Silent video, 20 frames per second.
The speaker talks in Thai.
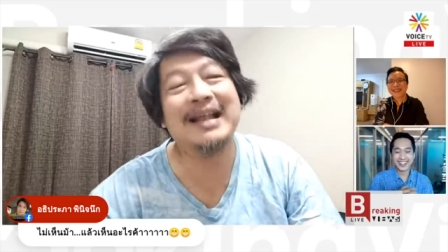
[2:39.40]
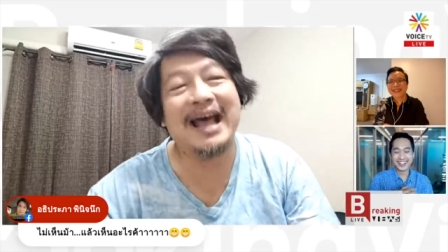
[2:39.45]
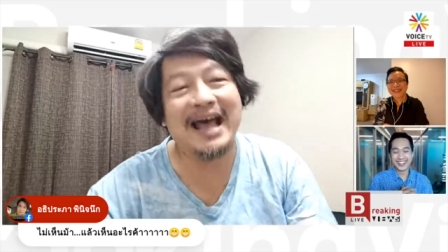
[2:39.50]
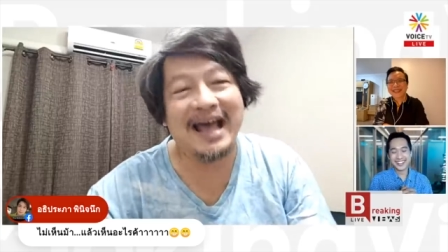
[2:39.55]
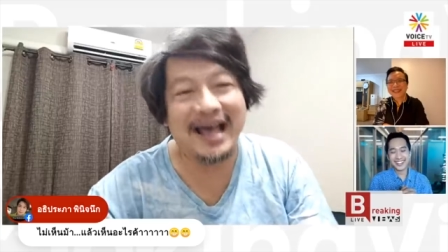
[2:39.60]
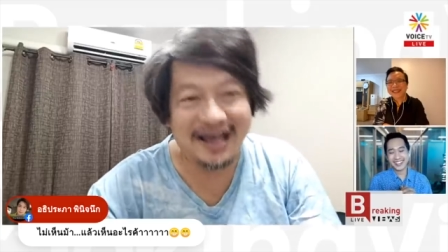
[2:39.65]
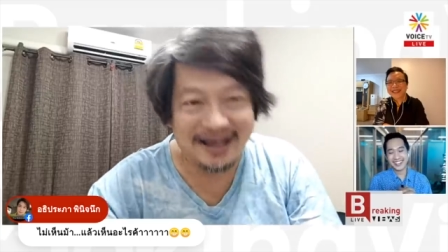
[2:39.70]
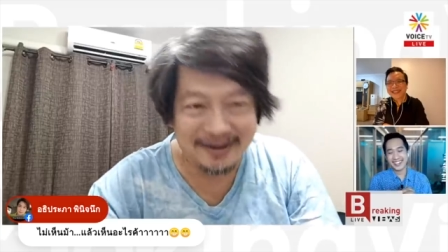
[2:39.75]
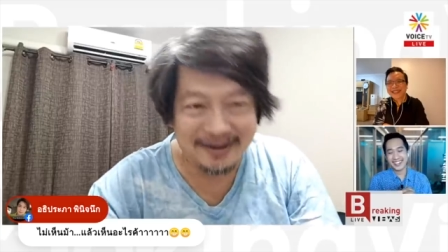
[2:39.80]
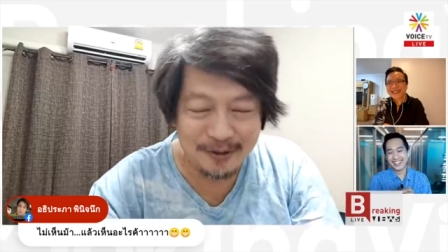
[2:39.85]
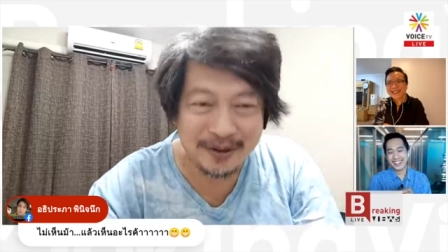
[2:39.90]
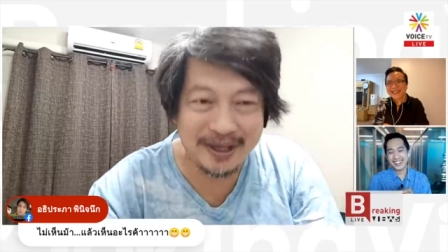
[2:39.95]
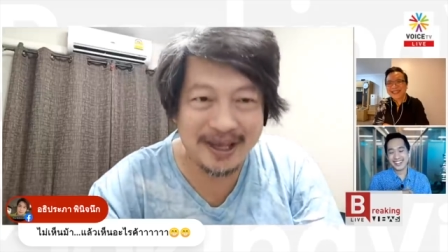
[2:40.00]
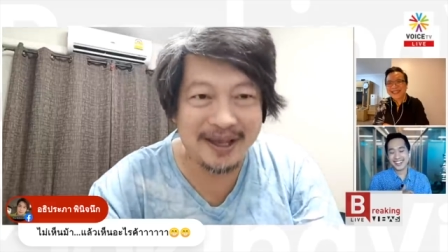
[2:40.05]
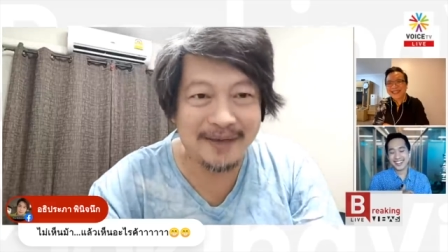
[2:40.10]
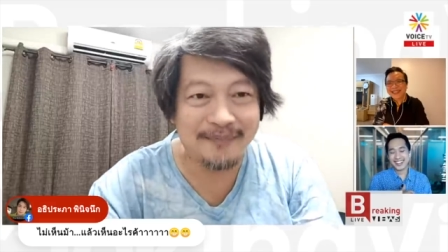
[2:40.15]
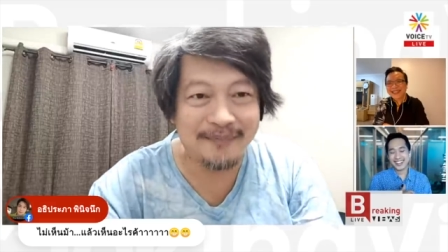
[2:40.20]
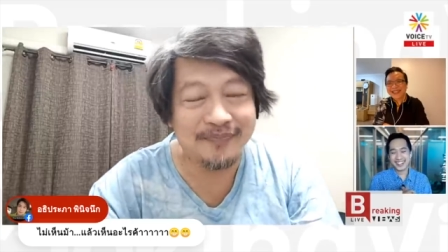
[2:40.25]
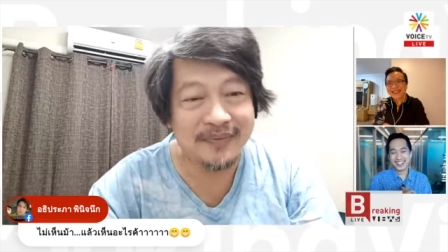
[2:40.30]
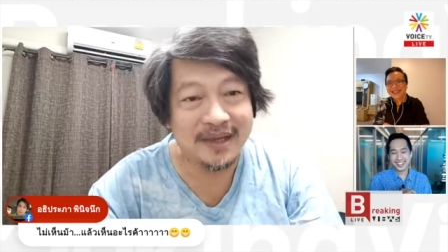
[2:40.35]
อ่าโอ
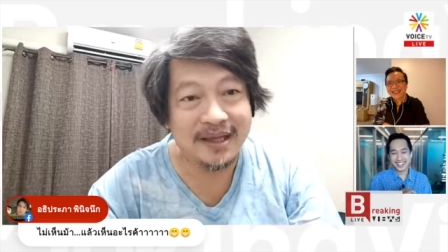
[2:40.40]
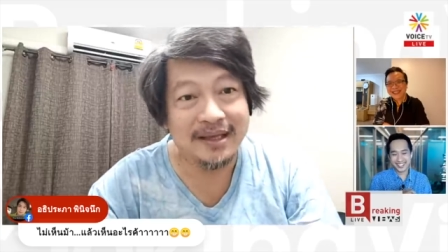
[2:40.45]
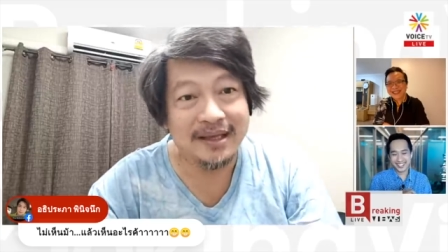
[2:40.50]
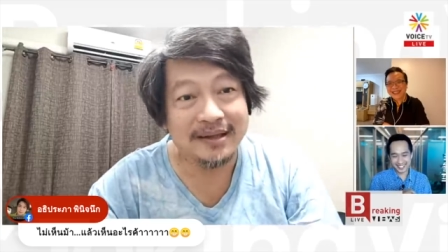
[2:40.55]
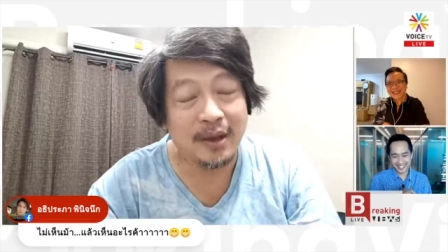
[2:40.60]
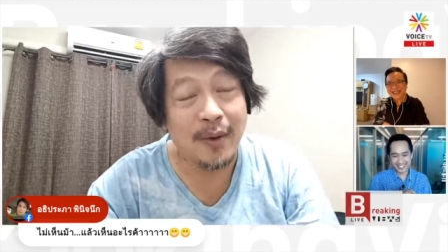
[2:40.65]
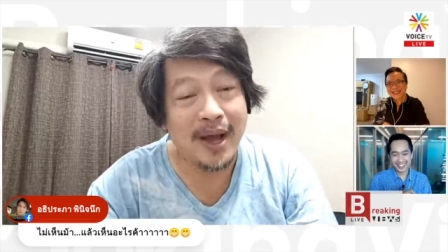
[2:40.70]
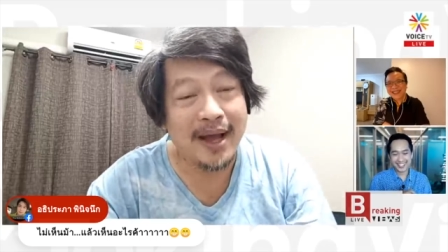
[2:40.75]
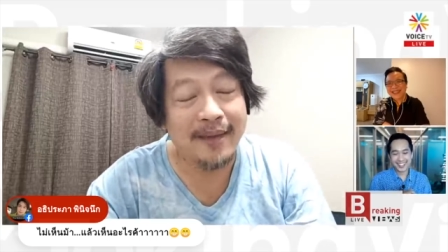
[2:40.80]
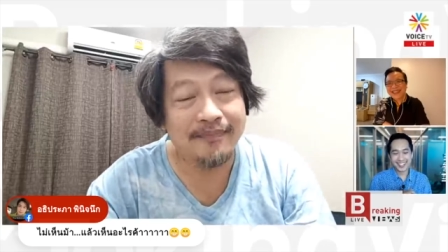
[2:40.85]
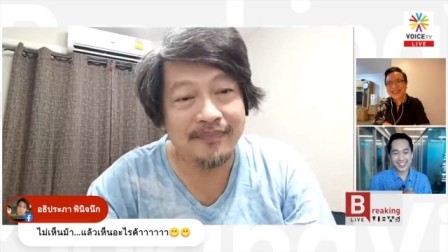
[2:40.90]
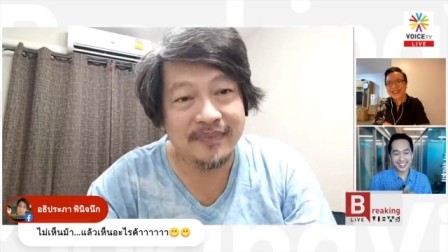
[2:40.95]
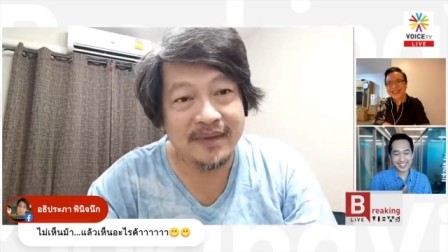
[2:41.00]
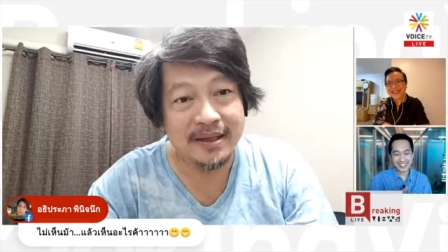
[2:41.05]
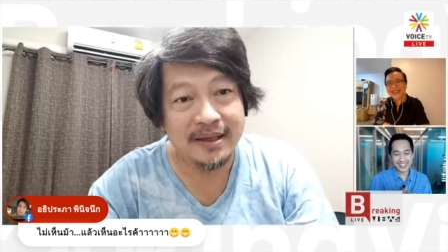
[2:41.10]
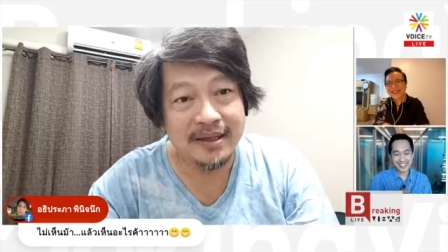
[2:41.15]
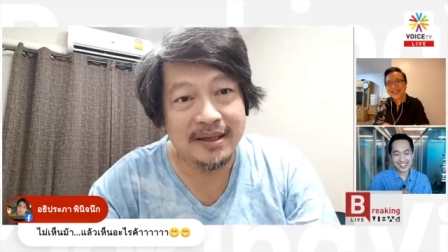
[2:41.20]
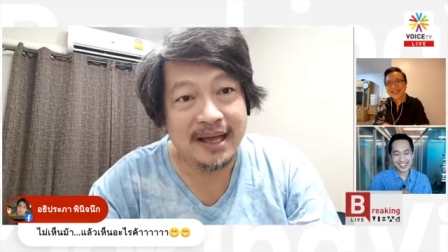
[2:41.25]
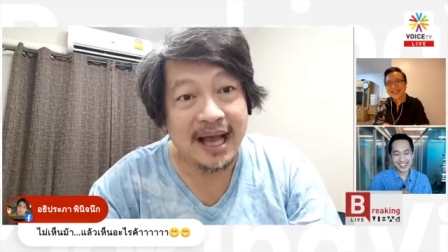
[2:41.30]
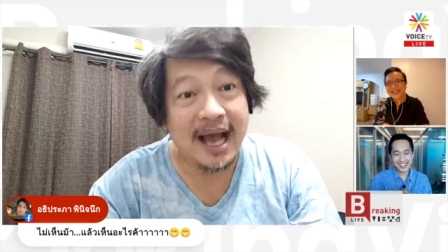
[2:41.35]
เคแต่ว่า
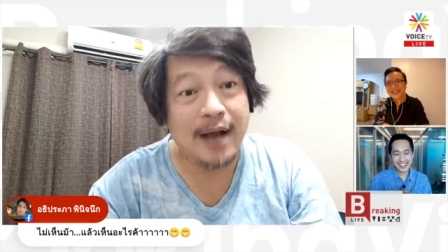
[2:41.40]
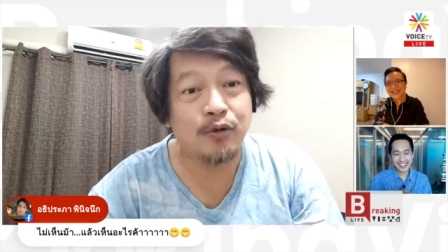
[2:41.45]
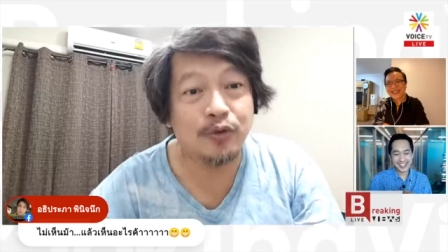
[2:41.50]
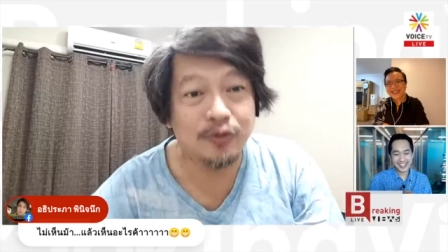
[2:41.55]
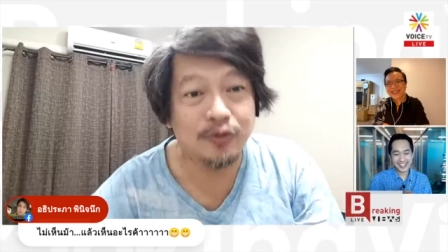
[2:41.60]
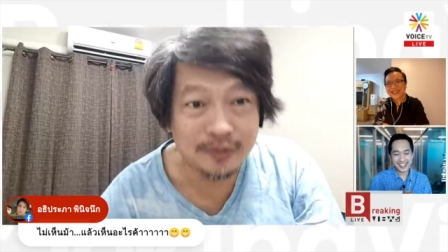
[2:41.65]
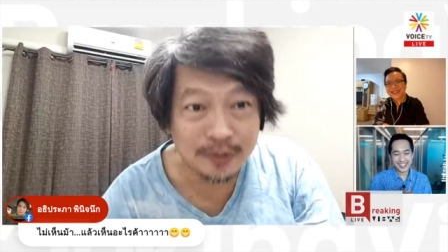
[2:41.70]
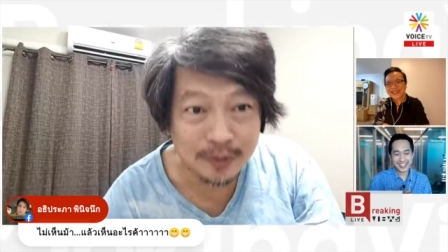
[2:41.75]
เอา